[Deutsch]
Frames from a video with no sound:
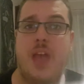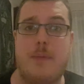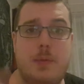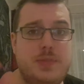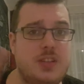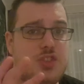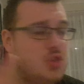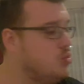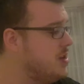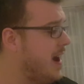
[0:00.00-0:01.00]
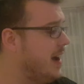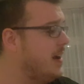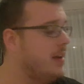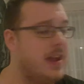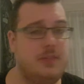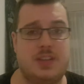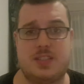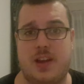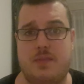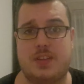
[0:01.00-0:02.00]
Aber mir zu nah an etwas
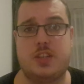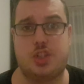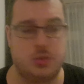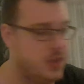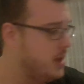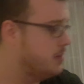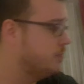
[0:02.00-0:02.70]
dran, was ich schon kenne.